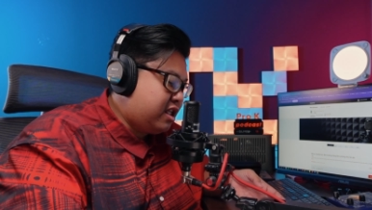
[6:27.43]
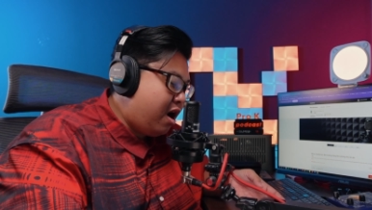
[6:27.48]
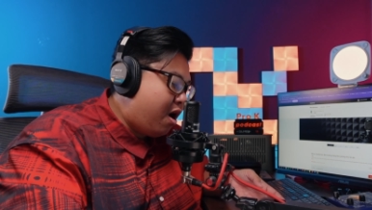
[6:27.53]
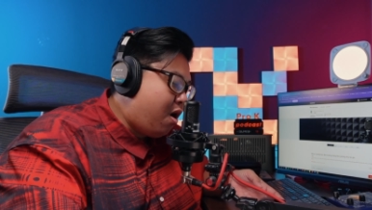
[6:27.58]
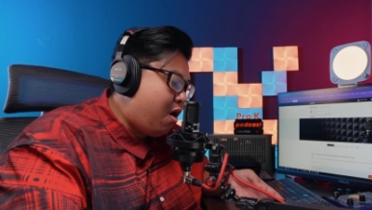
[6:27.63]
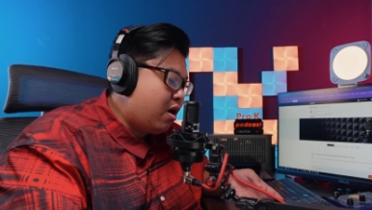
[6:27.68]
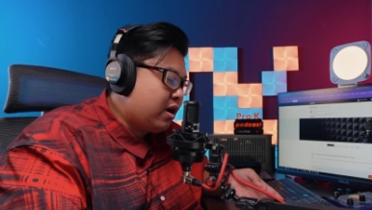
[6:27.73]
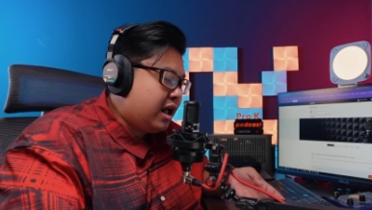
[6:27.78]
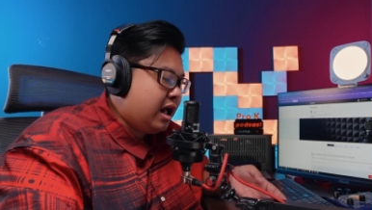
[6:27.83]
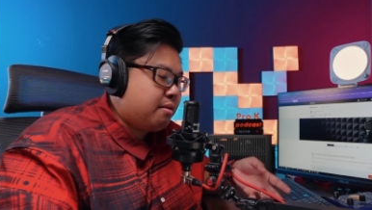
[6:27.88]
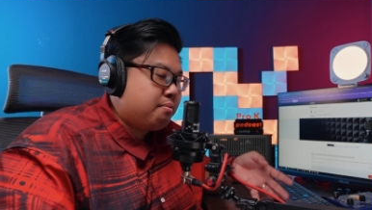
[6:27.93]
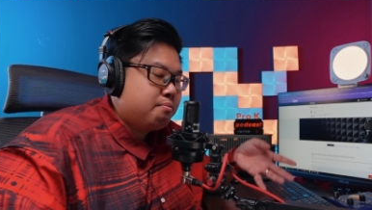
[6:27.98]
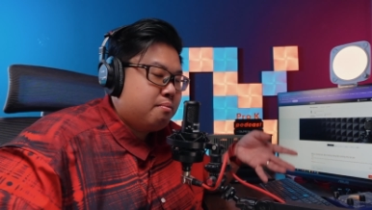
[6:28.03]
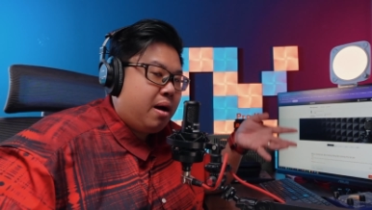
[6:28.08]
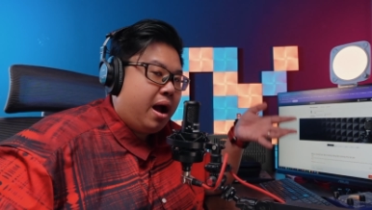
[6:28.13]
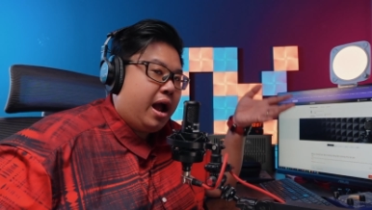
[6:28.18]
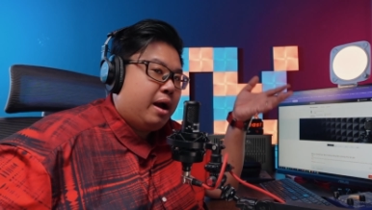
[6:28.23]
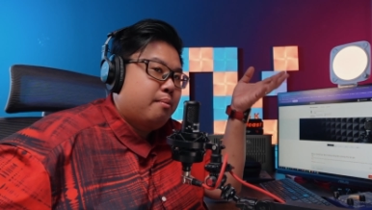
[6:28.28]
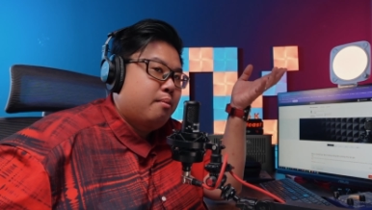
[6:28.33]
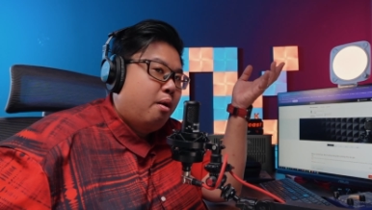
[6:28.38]
cho các
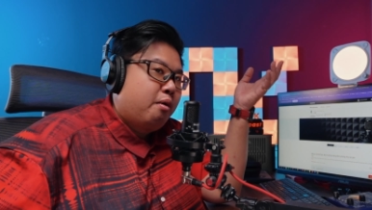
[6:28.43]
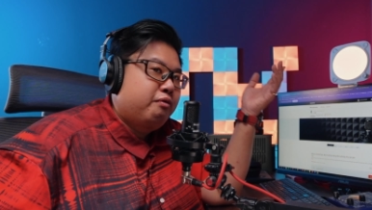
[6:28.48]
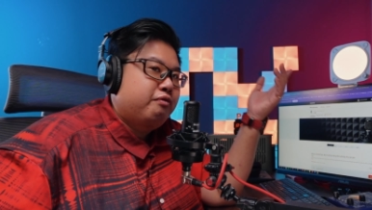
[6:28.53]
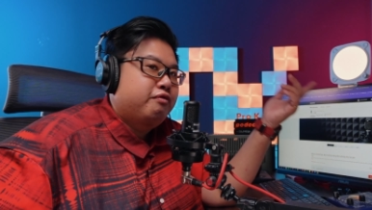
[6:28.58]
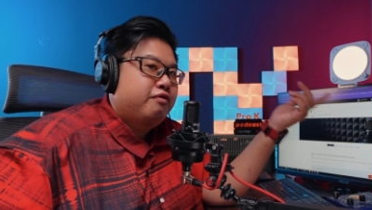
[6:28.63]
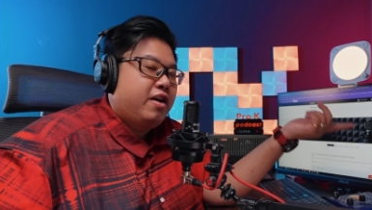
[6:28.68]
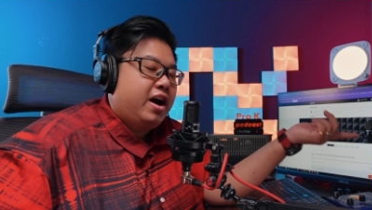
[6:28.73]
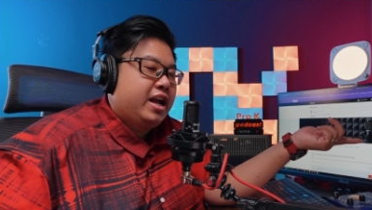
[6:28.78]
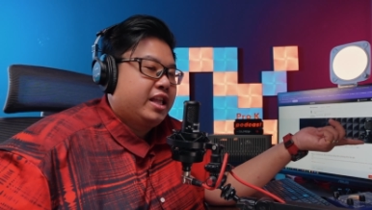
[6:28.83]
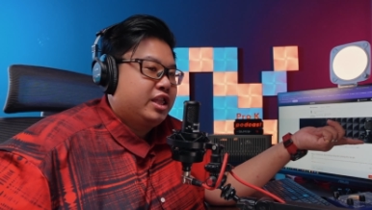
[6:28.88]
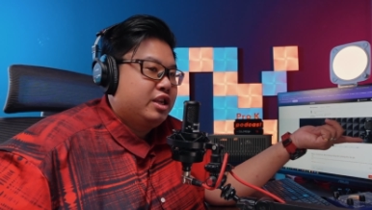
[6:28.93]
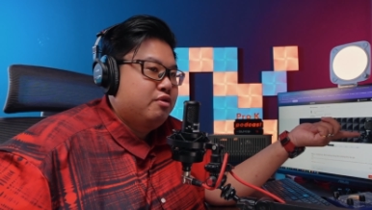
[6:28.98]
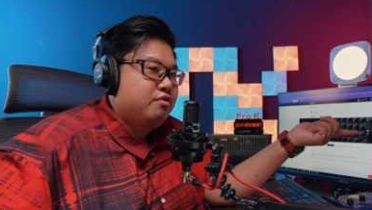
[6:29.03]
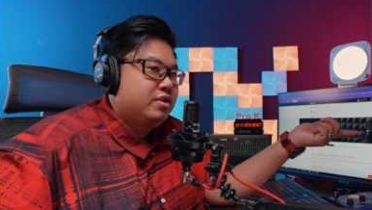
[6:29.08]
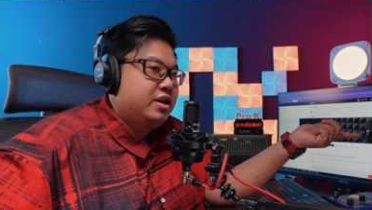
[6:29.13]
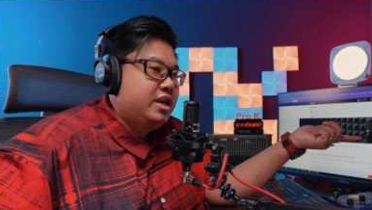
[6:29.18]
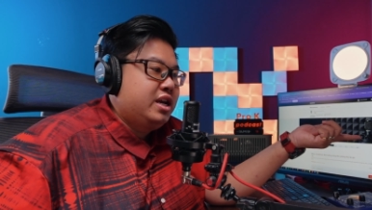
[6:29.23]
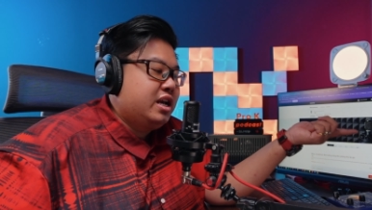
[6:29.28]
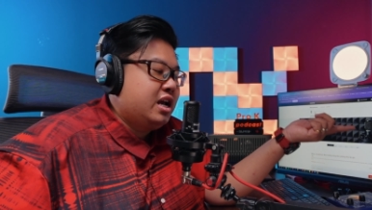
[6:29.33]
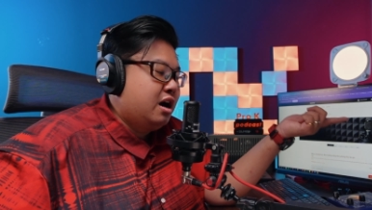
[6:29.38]
bạn một vài
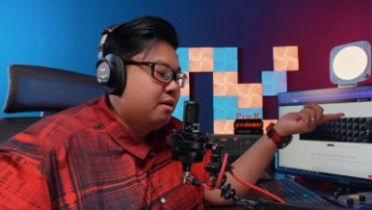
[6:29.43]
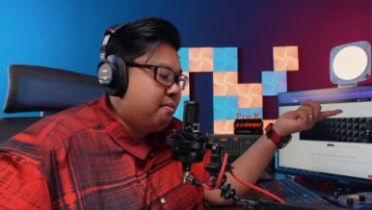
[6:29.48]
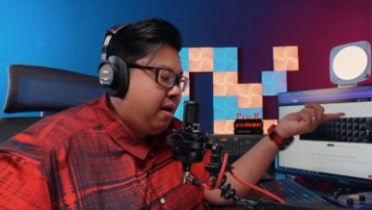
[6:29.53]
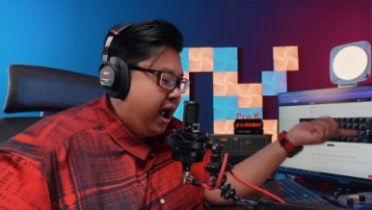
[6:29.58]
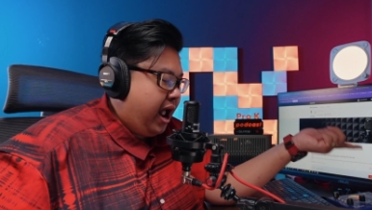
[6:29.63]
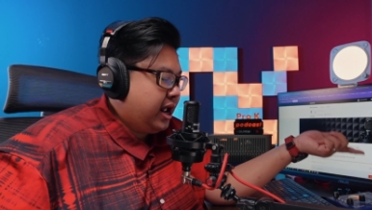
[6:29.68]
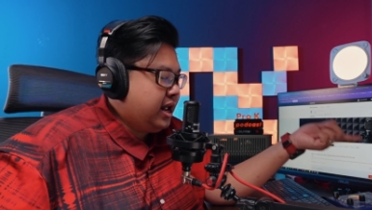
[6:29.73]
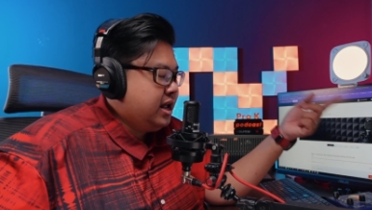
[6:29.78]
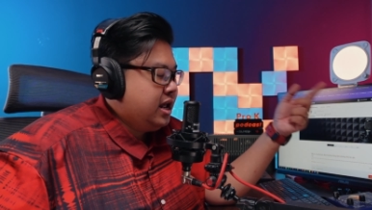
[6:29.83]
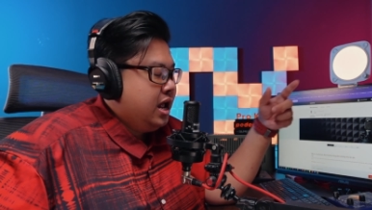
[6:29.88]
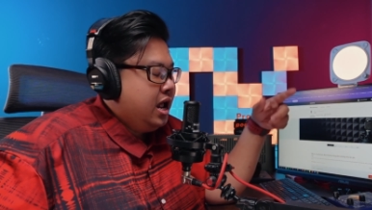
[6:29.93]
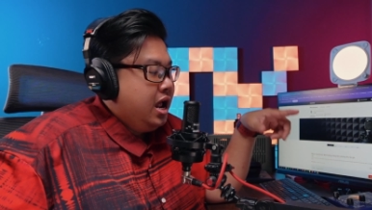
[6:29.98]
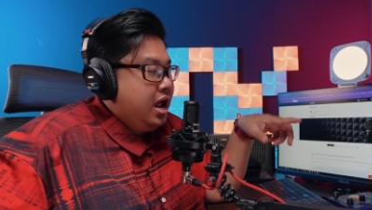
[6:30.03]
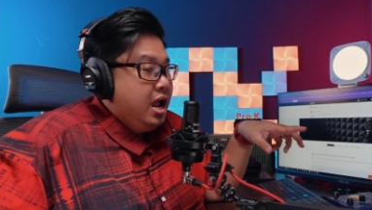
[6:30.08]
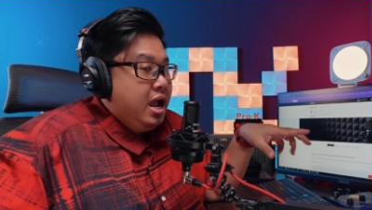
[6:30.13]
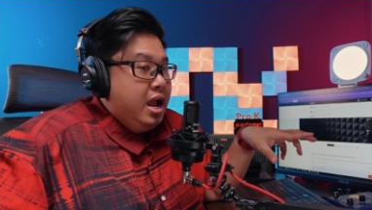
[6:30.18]
tiêu chí cơ bản